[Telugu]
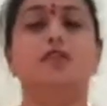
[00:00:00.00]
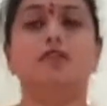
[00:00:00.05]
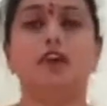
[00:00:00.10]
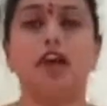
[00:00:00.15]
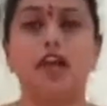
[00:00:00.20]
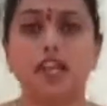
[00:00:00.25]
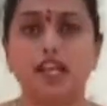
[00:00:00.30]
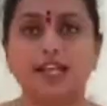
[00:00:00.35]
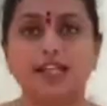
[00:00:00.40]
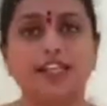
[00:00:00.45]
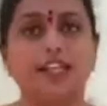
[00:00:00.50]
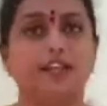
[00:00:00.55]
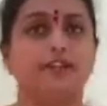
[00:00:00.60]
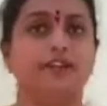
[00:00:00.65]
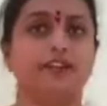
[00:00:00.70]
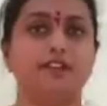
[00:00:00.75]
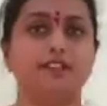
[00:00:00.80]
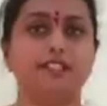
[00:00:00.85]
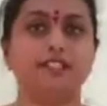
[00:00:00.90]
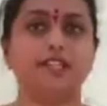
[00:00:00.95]
వాలంటీర్
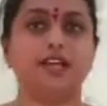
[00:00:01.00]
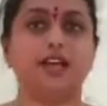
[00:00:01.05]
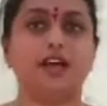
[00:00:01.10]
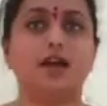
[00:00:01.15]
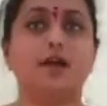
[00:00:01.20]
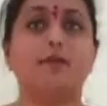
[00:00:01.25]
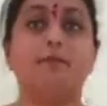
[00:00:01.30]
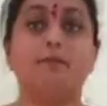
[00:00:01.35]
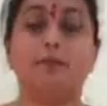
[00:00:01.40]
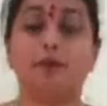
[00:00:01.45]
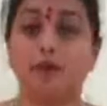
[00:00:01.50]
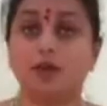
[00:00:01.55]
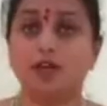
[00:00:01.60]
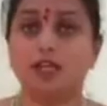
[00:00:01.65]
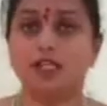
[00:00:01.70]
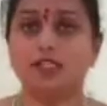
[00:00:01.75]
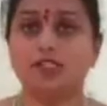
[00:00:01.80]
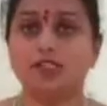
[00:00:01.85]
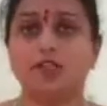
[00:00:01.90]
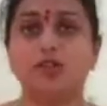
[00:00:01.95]
వ్యవస్థ
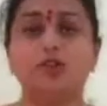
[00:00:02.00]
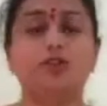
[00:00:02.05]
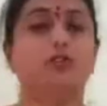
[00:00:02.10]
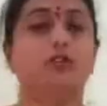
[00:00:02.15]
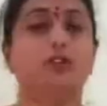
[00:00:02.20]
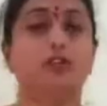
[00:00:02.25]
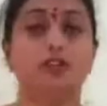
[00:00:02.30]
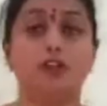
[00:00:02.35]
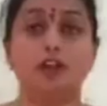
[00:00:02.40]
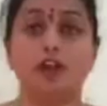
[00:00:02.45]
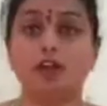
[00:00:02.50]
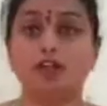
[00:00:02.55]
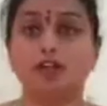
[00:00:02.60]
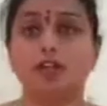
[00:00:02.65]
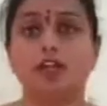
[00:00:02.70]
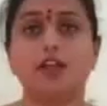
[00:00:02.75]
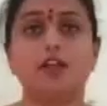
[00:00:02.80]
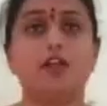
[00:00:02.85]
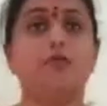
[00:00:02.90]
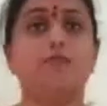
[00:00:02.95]
పోలీసులు
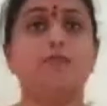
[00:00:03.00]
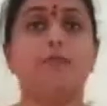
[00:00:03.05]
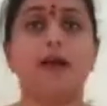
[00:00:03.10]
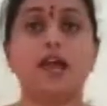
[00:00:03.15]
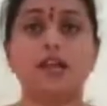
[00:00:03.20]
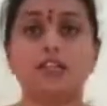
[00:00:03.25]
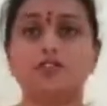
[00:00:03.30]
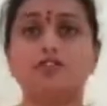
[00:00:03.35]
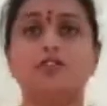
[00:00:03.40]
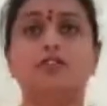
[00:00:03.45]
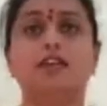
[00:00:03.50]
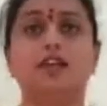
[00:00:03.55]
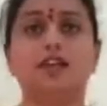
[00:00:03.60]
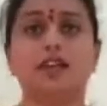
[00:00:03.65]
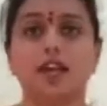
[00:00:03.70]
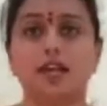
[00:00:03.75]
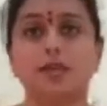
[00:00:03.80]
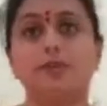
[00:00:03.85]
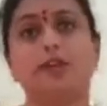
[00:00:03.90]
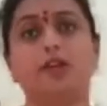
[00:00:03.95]
డాక్టర్లు పారిశుద్ధ
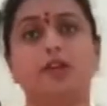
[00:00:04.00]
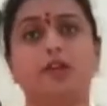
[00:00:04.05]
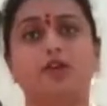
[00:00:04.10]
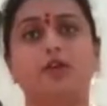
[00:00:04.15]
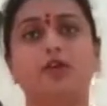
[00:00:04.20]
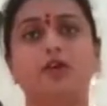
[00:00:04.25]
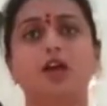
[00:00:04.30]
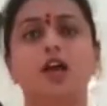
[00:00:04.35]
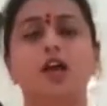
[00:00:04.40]
కార్మికులు